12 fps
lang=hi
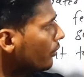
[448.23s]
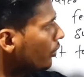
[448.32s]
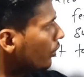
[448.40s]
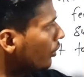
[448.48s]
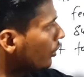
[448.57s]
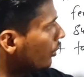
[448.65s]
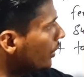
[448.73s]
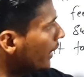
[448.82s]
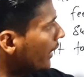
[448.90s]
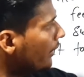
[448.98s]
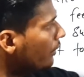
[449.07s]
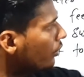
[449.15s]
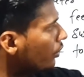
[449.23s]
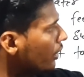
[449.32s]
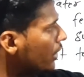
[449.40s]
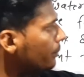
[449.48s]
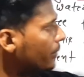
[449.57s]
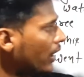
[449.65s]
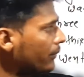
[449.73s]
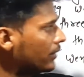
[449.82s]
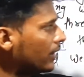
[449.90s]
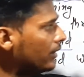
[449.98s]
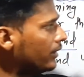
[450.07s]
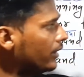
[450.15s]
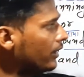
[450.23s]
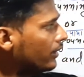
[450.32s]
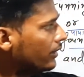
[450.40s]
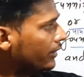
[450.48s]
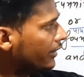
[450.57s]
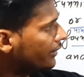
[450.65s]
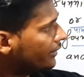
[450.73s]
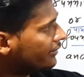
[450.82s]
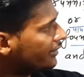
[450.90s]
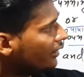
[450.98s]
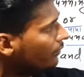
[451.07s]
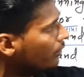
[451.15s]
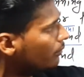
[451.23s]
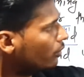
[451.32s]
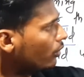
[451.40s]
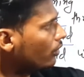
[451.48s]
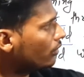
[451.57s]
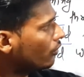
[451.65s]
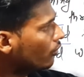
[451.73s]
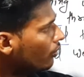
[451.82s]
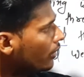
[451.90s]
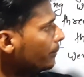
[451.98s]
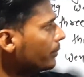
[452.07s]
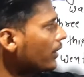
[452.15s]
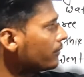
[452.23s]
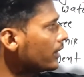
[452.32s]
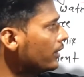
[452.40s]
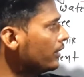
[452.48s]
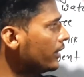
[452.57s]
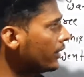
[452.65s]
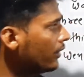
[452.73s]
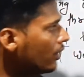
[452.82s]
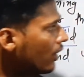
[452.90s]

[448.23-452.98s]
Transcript: ऑफ उन्होंने गोट प्राप्त कर लिए गेट की सेकंड फॉर्म गोट उन्होंने प्राप्त कर लिए